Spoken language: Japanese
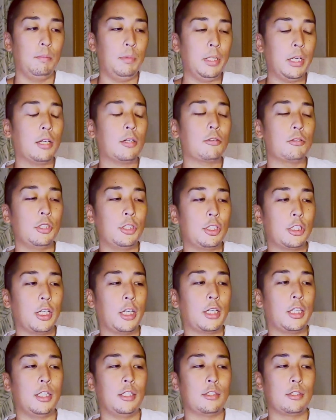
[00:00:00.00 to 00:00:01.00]
宮古石
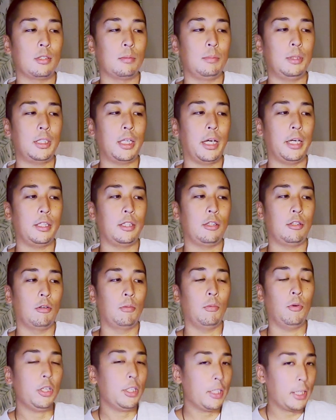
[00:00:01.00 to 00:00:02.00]
垣に住みたいって
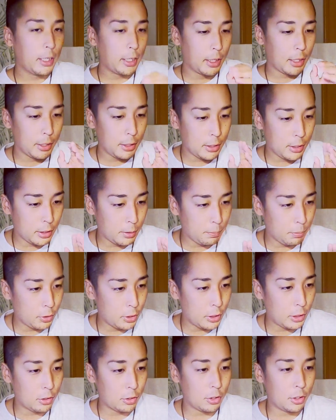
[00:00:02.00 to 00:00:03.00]
思いながら
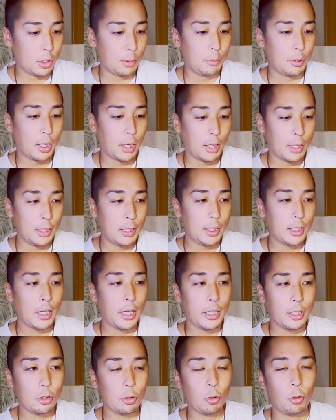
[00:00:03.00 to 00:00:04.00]
プチ移住してみたら意
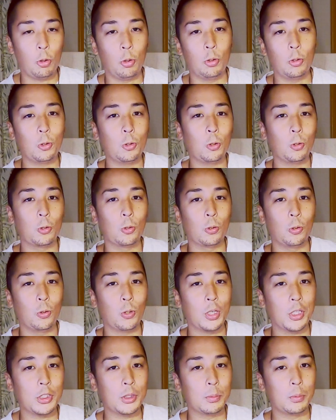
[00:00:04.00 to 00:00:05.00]
外と本島の
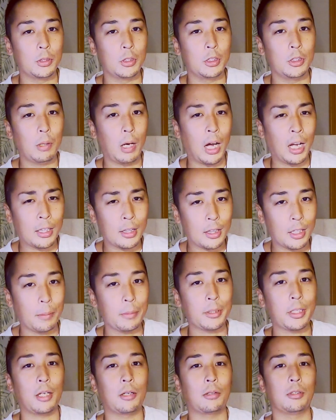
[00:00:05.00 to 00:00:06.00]
方が自分にはあった
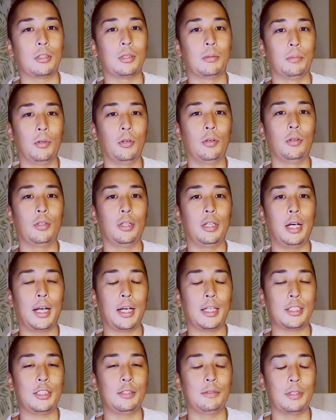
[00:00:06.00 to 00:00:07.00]
みたいなことも
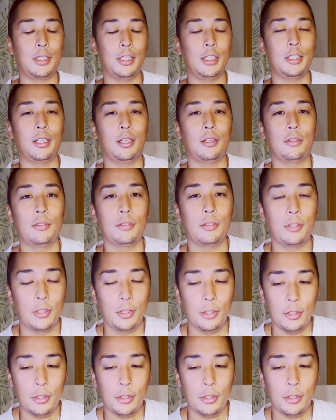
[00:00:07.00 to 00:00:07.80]
話には聞いてる